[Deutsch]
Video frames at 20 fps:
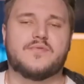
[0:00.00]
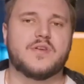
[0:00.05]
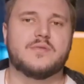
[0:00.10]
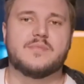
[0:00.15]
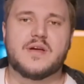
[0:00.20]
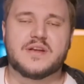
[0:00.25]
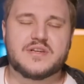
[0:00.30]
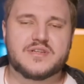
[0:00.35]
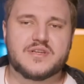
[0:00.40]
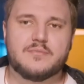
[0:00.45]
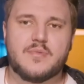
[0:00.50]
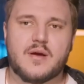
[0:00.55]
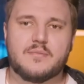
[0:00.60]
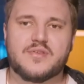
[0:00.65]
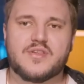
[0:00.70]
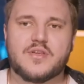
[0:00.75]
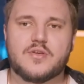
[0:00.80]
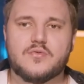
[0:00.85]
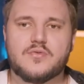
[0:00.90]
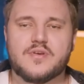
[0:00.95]
für die Menschen im
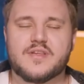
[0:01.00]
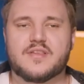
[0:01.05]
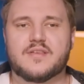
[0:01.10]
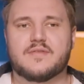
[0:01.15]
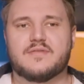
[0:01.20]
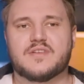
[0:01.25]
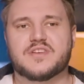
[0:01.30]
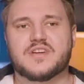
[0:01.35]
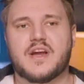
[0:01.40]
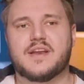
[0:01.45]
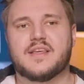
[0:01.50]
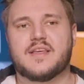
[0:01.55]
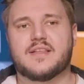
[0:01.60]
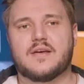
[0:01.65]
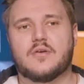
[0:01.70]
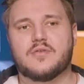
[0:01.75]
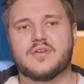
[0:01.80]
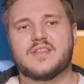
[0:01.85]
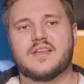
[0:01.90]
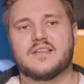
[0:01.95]
MCU ist es wahrscheinlich jetzt
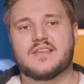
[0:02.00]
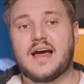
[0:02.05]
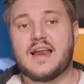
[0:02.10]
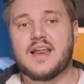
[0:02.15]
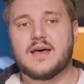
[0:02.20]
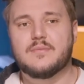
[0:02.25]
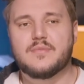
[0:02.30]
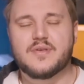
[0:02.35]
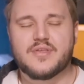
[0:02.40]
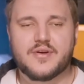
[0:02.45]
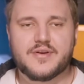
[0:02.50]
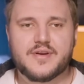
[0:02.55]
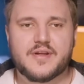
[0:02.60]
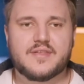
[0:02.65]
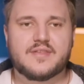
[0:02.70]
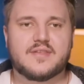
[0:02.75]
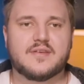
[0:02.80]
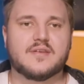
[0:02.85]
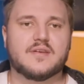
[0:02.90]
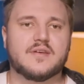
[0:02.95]
auch nicht das
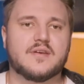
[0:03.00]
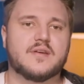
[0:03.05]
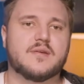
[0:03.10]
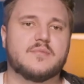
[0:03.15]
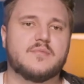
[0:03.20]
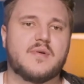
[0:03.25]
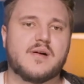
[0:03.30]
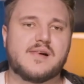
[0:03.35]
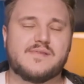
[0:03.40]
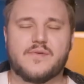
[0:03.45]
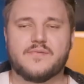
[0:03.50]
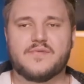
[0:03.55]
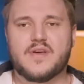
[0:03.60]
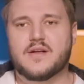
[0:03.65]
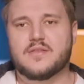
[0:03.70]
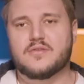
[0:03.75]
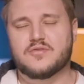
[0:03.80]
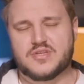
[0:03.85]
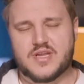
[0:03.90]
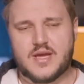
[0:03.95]
Allerbesonderste, äh, fünf
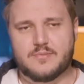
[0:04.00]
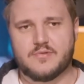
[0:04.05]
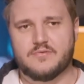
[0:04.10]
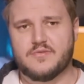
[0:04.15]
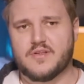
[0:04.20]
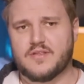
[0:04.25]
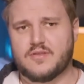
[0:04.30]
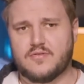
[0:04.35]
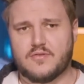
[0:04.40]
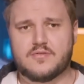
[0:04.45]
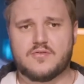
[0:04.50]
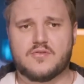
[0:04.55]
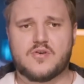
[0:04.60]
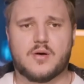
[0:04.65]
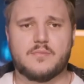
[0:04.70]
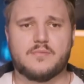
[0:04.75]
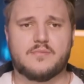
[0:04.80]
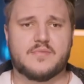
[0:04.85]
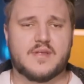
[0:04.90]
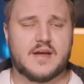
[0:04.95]
Jahre zu sterben und wieder
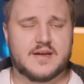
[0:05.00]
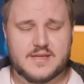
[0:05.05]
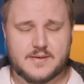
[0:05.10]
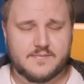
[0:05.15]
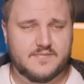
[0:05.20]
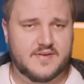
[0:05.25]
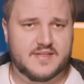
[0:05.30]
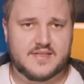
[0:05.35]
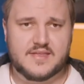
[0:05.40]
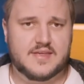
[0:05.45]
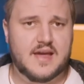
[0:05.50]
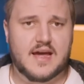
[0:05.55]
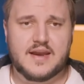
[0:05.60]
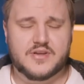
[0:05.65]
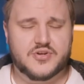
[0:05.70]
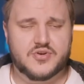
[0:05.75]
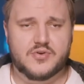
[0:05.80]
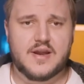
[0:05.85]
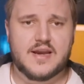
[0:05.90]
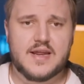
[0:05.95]
zurückzukommen, nach dem, was sie
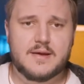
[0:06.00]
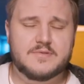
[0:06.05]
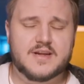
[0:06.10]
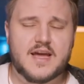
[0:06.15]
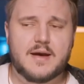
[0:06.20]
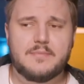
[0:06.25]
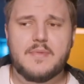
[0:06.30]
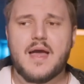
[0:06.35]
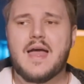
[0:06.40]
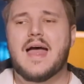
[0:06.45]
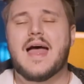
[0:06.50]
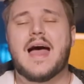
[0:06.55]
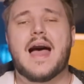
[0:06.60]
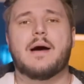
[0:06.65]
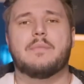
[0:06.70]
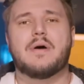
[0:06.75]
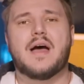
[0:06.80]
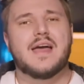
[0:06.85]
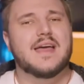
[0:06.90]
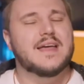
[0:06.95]
alles schon erlebt haben.
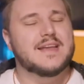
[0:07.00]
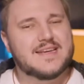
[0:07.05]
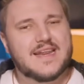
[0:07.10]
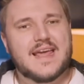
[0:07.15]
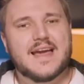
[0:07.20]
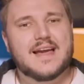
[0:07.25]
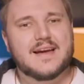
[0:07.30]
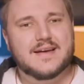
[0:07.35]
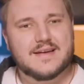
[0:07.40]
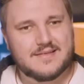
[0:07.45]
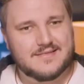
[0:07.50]
Aber der